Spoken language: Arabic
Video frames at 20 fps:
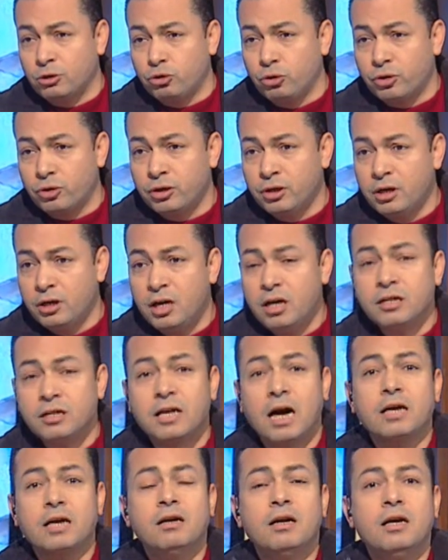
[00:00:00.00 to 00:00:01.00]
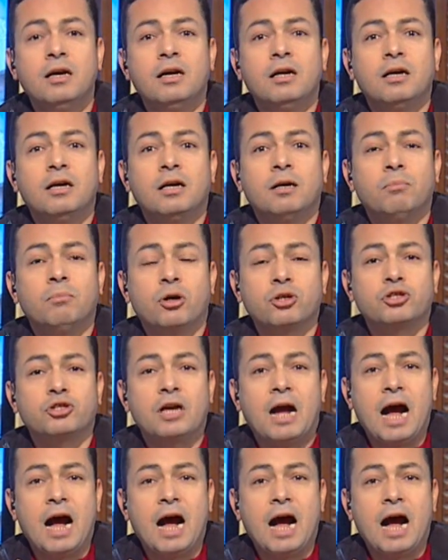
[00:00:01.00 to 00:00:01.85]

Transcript: دكتور طيب بص